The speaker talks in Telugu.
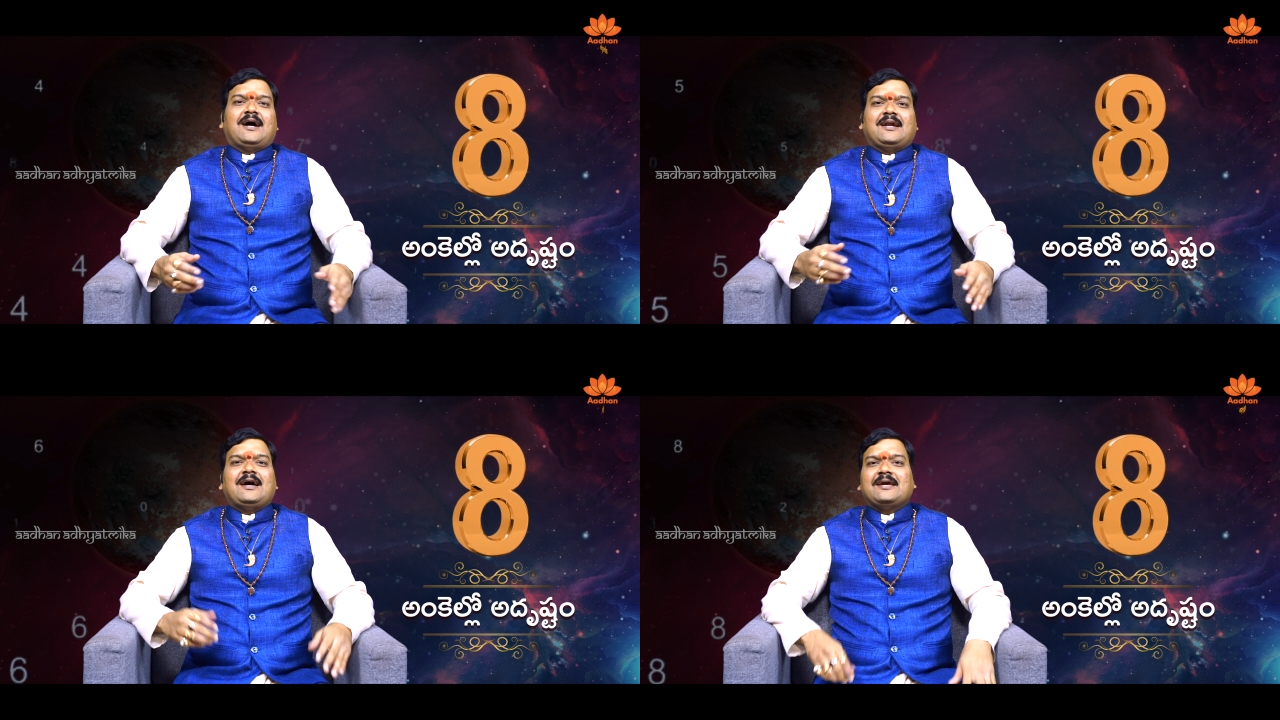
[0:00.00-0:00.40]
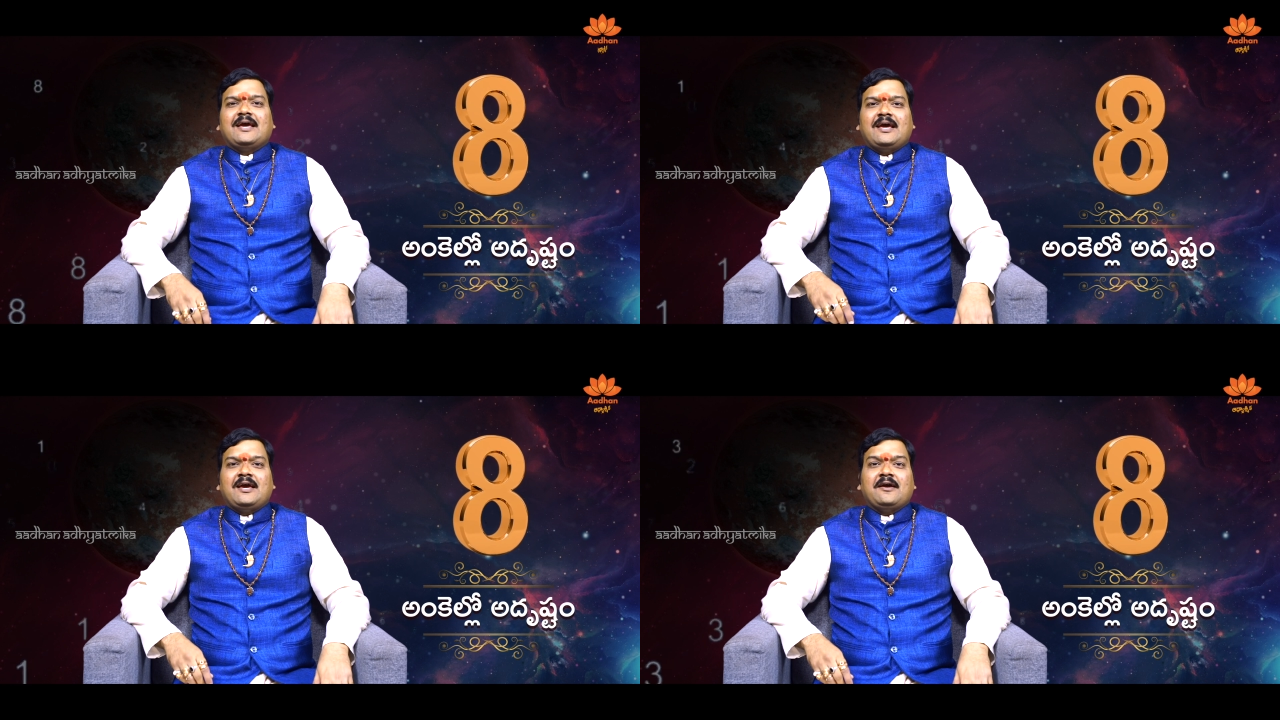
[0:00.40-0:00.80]

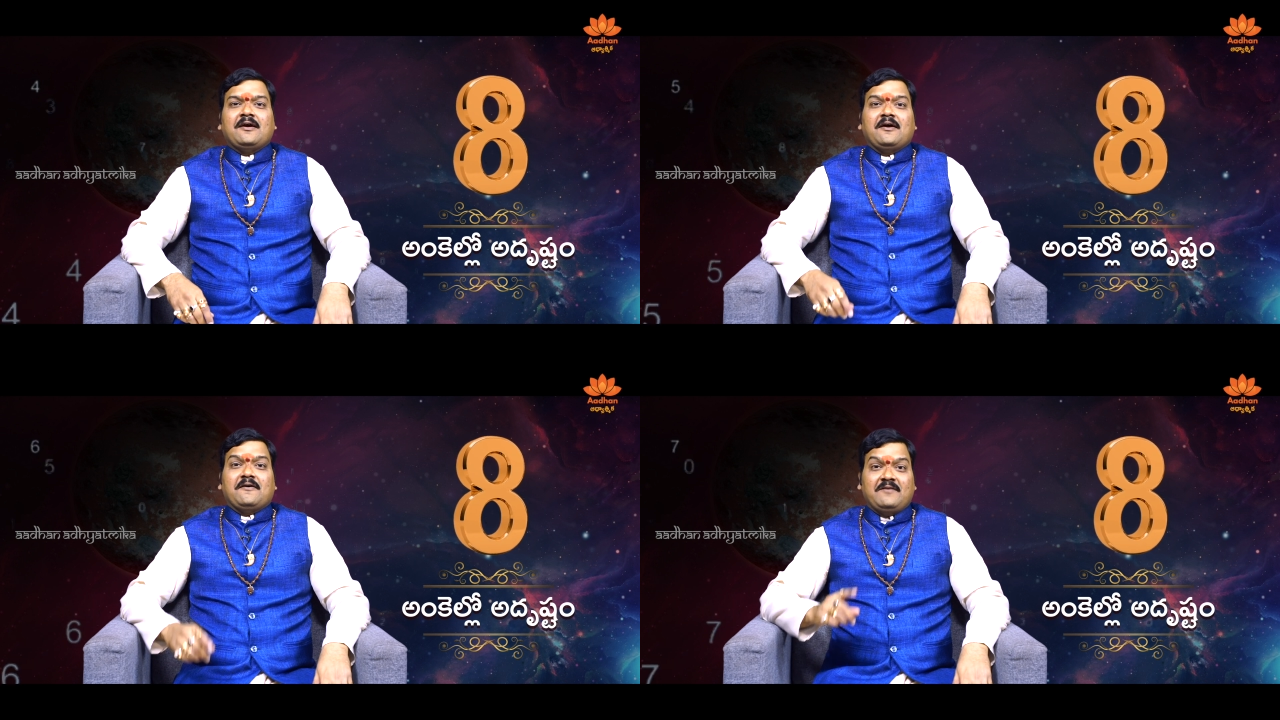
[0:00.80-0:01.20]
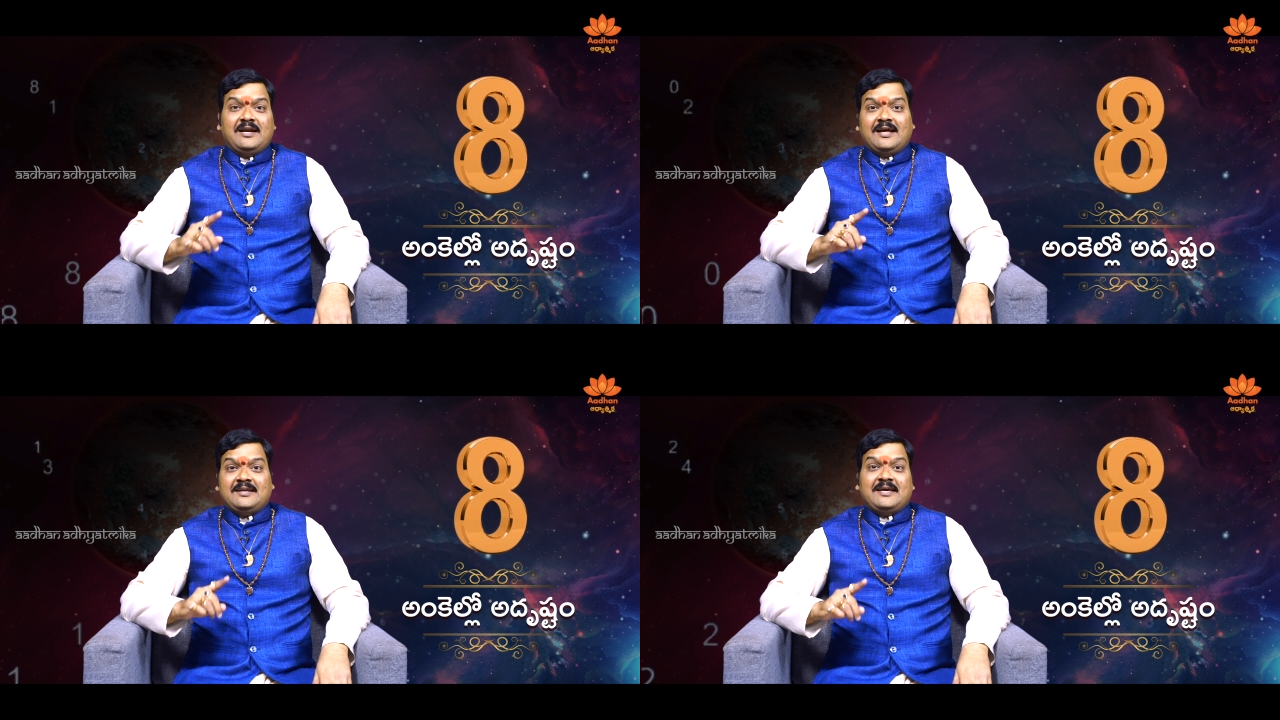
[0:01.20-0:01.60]
అలాగే
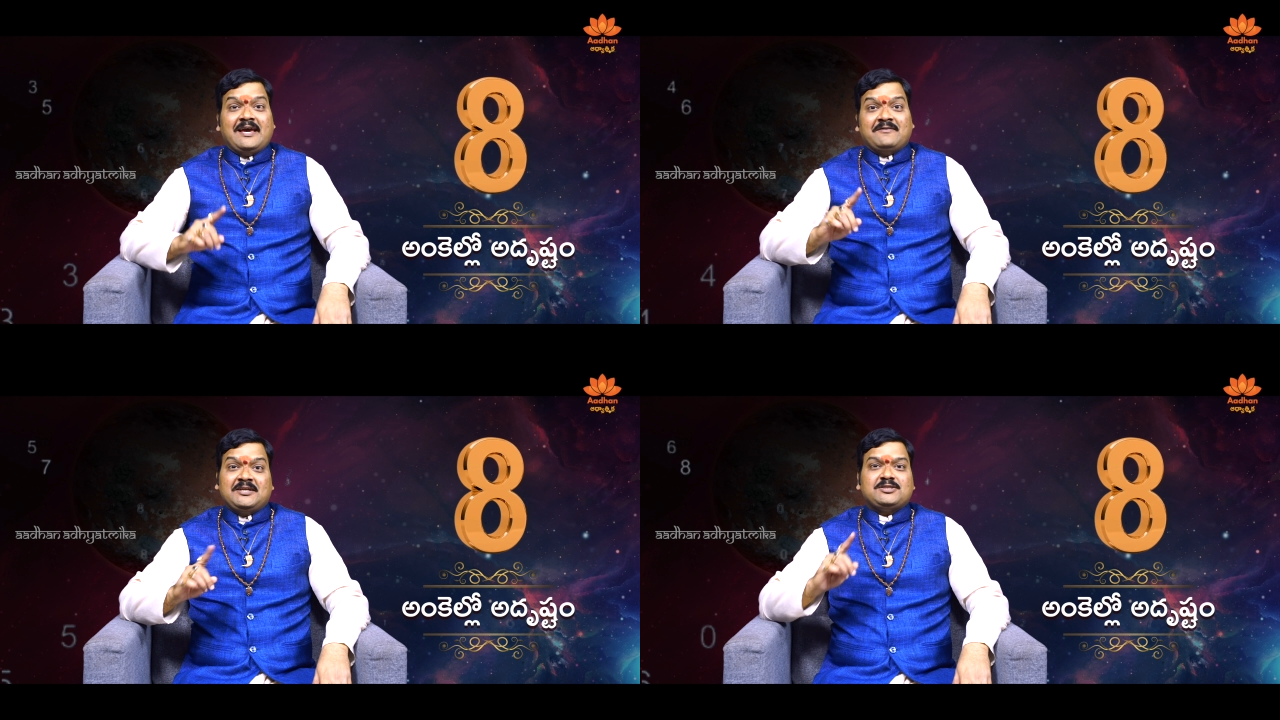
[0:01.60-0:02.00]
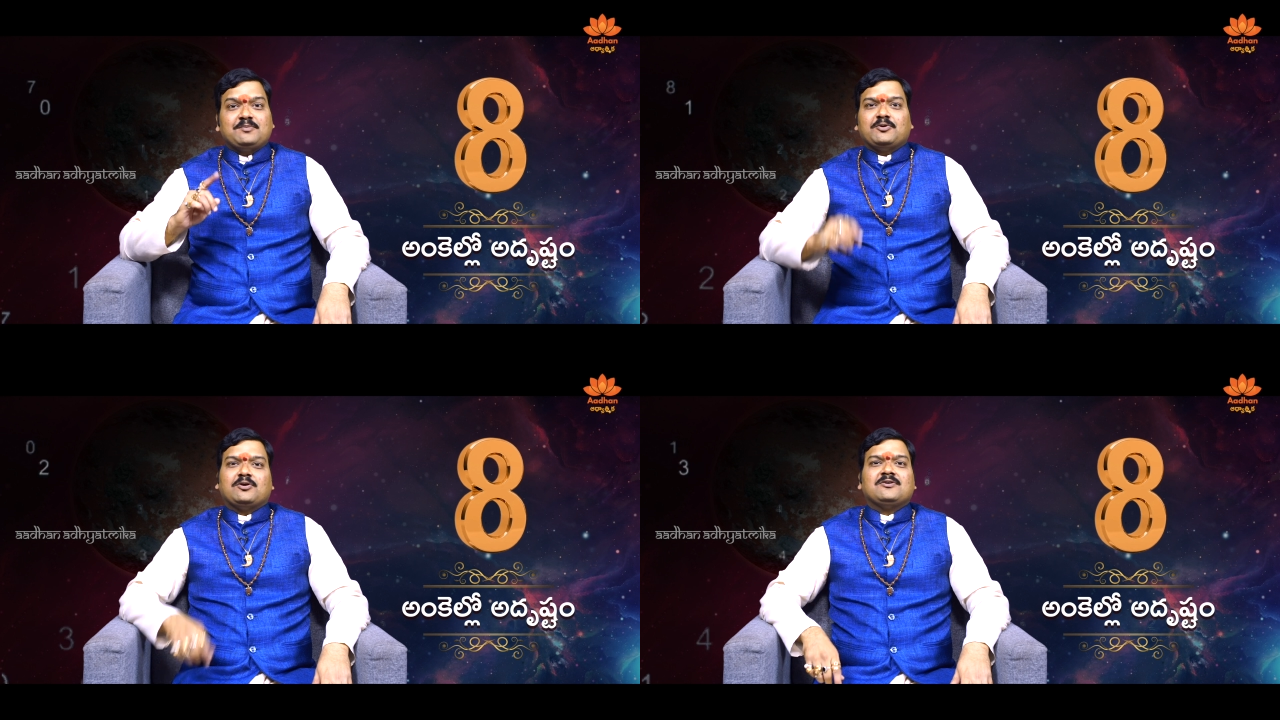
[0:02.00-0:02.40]
వీళ్ళని ఏమని
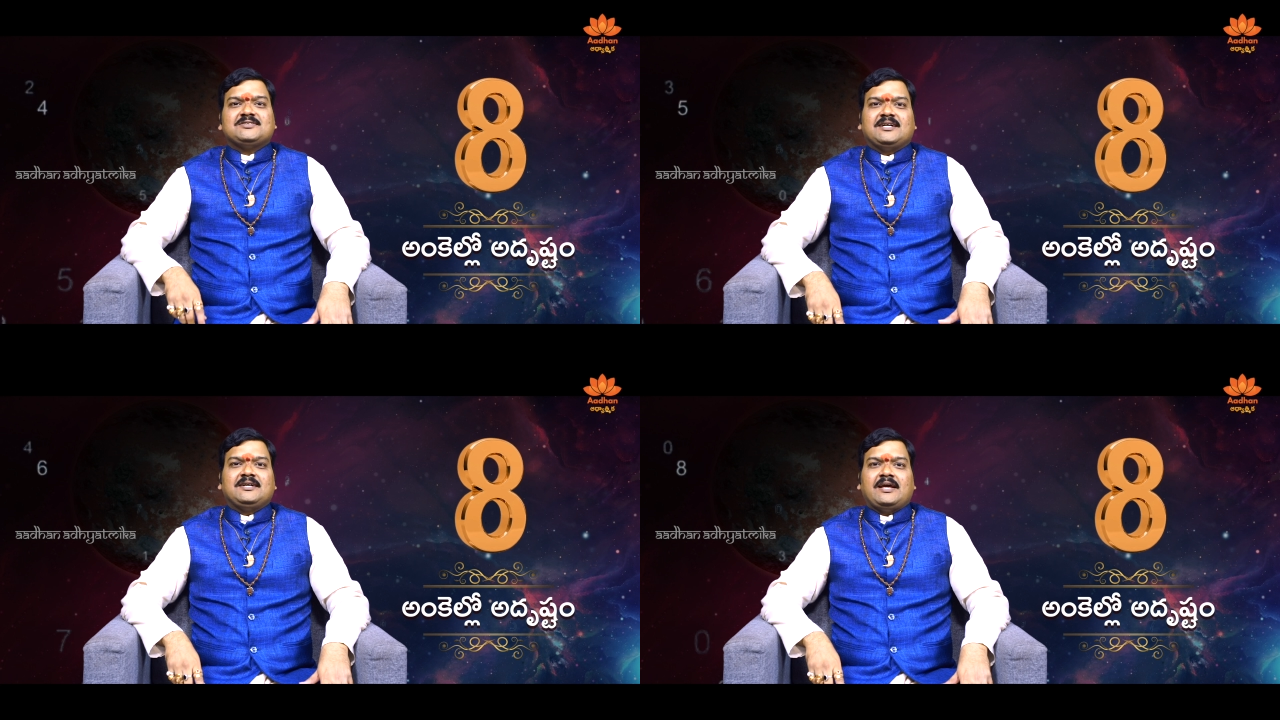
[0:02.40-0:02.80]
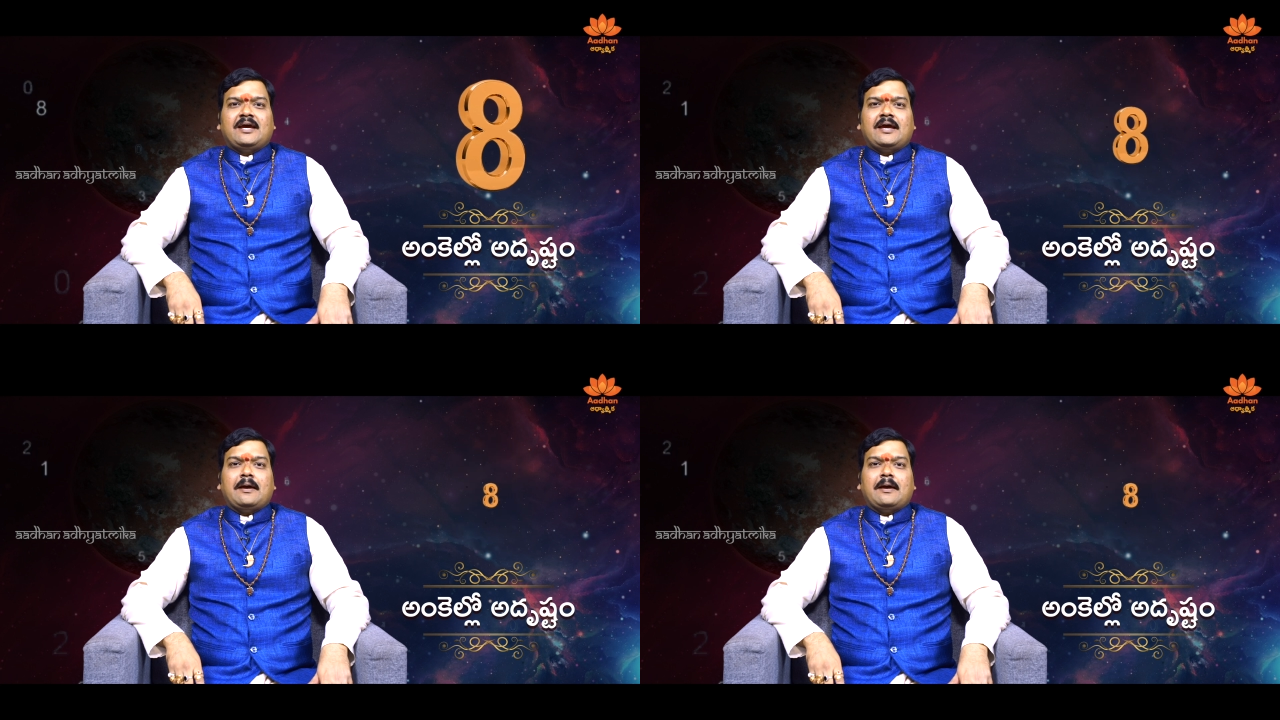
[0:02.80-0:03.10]
చెప్పుకోవచ్చు అంటే